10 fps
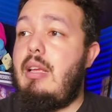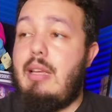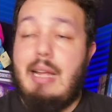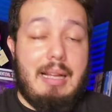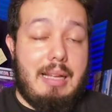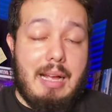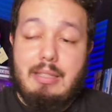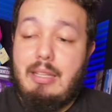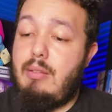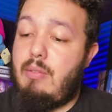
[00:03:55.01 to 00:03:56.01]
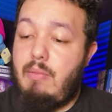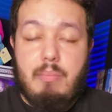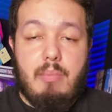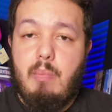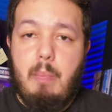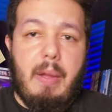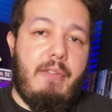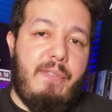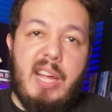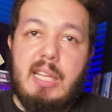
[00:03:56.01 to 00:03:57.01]
Y el casting
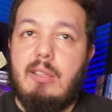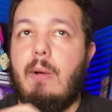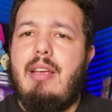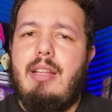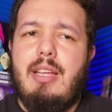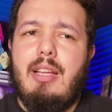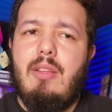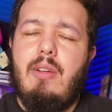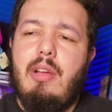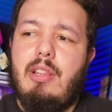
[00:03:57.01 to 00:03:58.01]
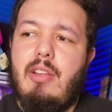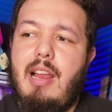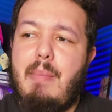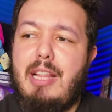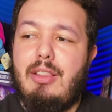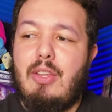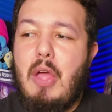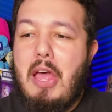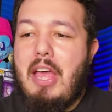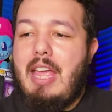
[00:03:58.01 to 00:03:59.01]
perfecto. Y tienes todos estos
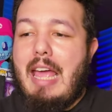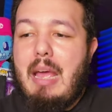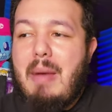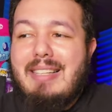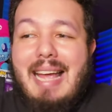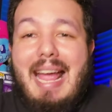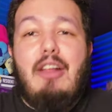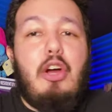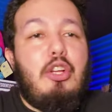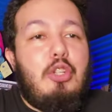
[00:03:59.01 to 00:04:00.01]
elementos. Y además hay algo